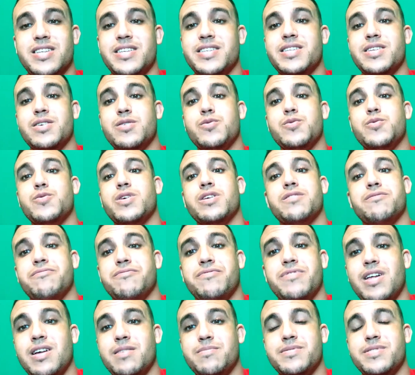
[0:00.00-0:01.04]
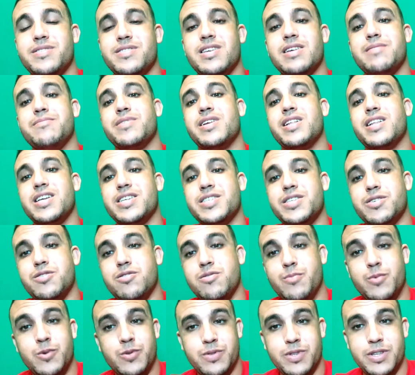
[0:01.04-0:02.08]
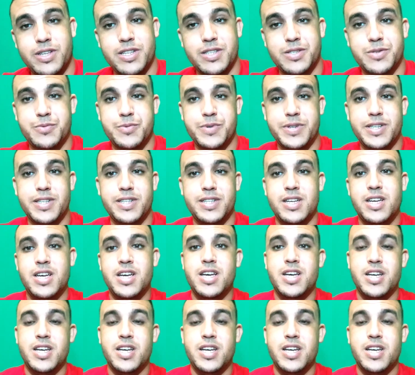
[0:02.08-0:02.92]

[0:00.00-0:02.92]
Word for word: علينا وكنفرح بزاف كنلقى شي كومونتير زوين